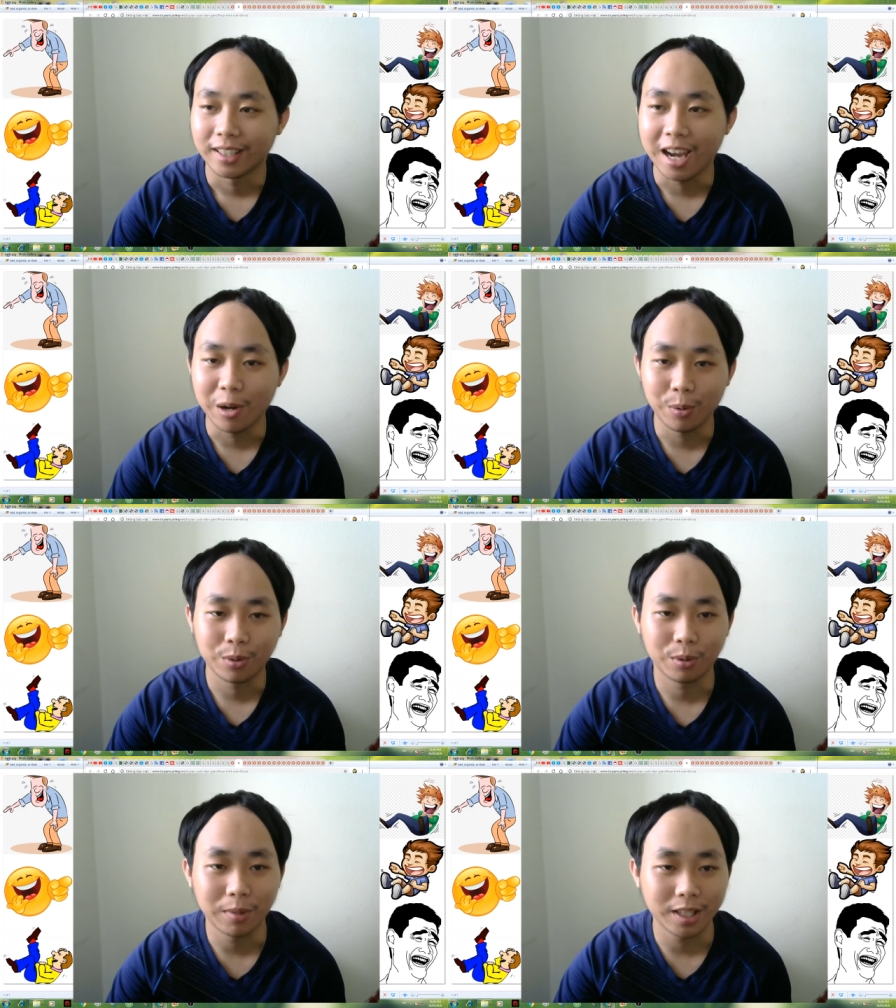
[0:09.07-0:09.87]
Nào
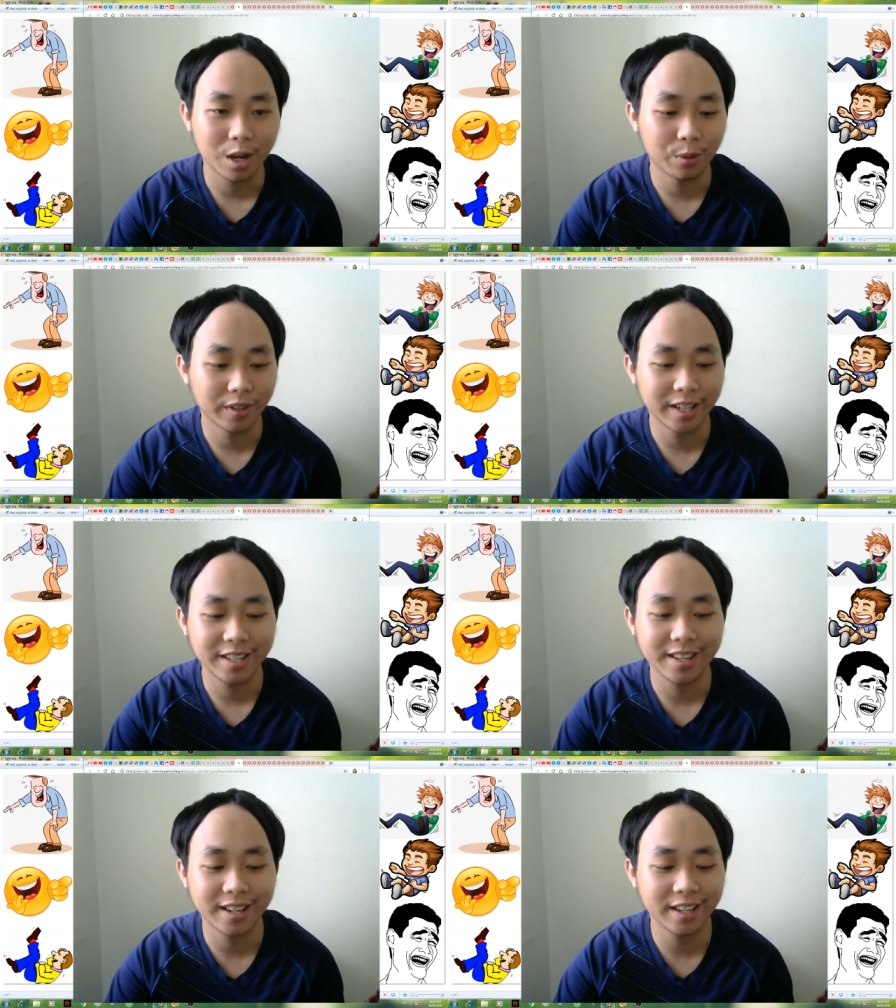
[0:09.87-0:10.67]
cùng bắt đầu với
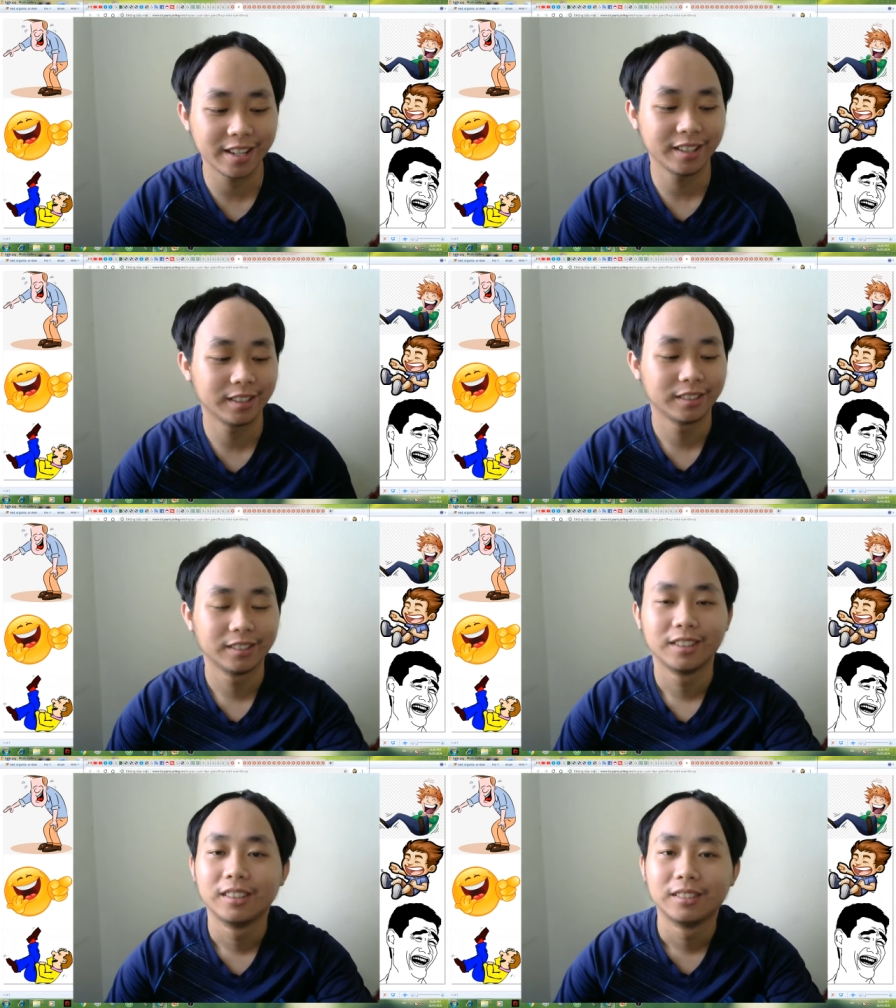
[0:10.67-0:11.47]
series
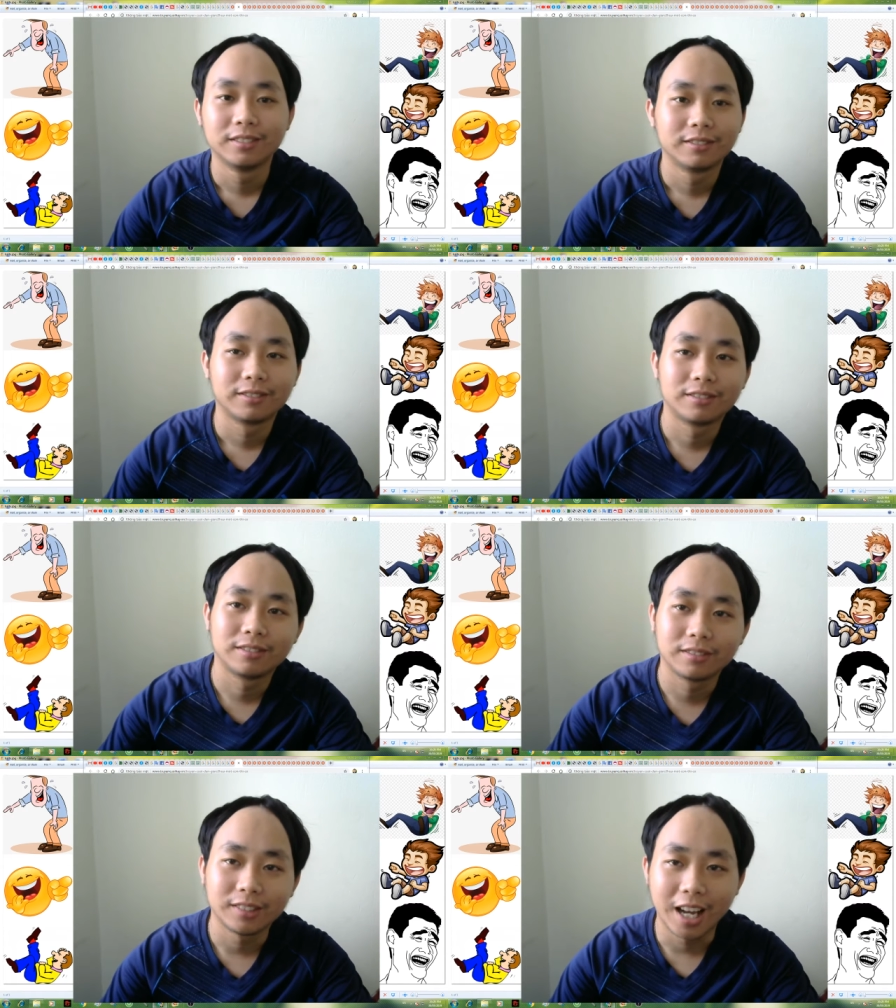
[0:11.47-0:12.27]

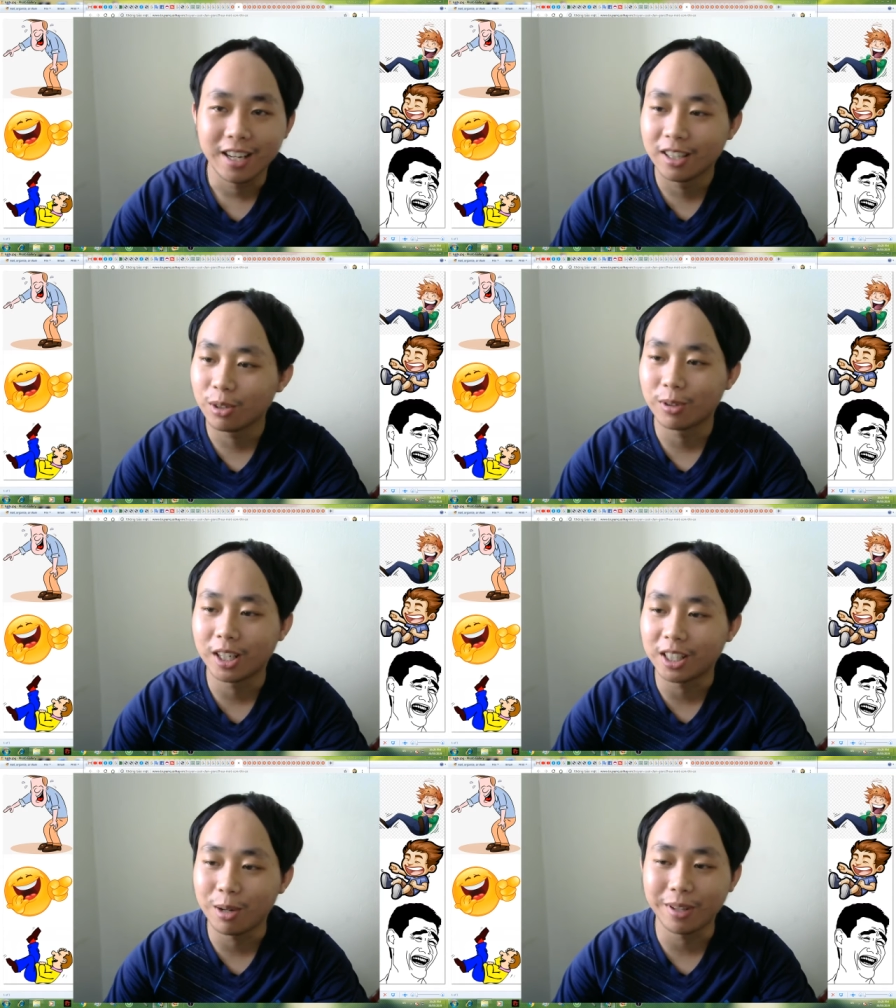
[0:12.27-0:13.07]
Hài hước cùng
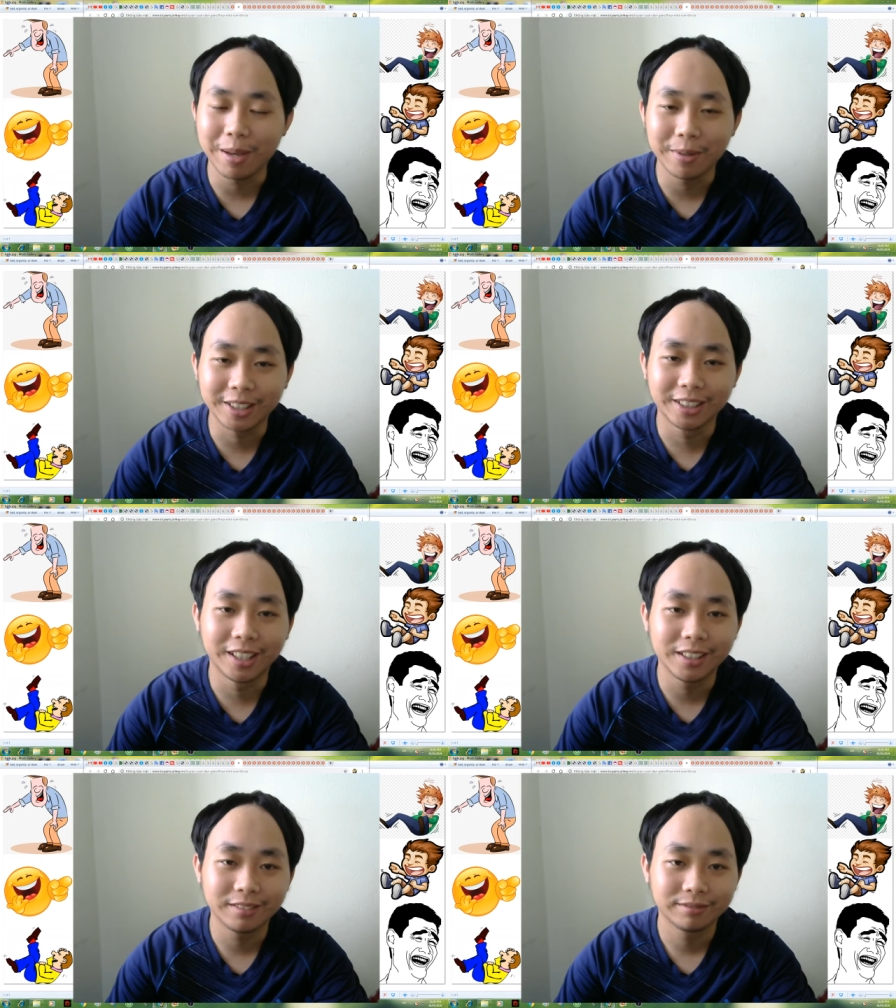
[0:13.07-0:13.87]
khắc công nhé mọi
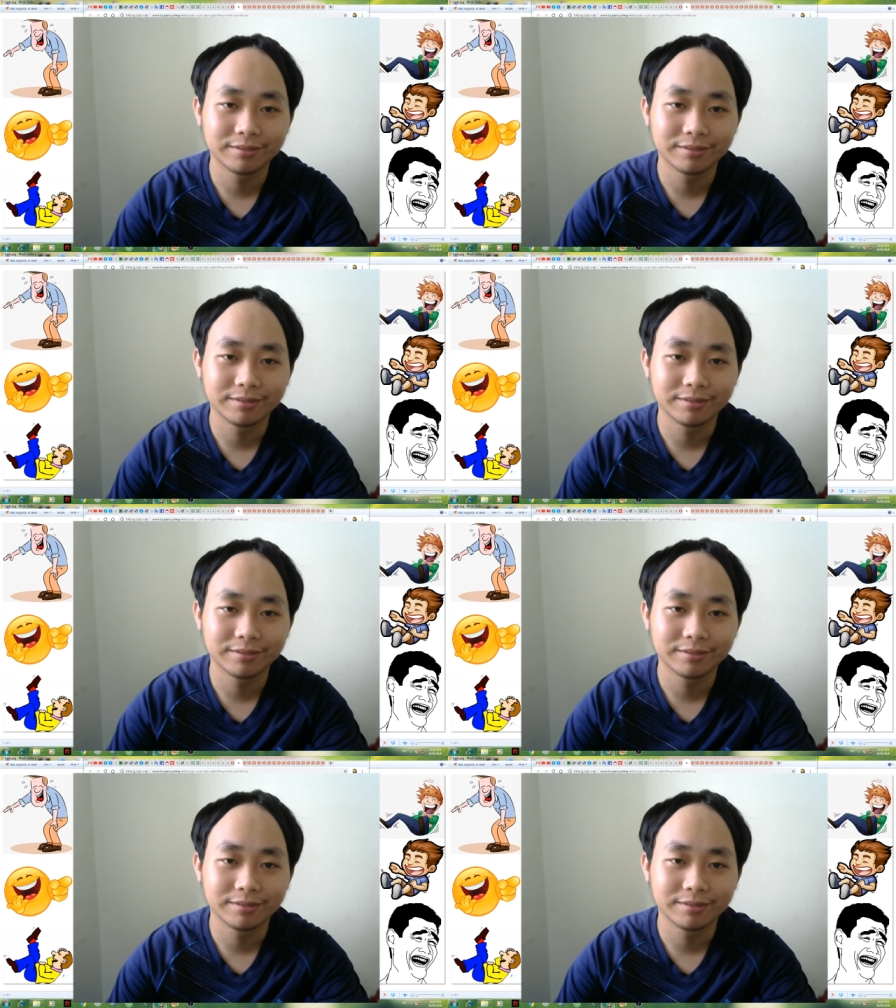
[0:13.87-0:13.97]
người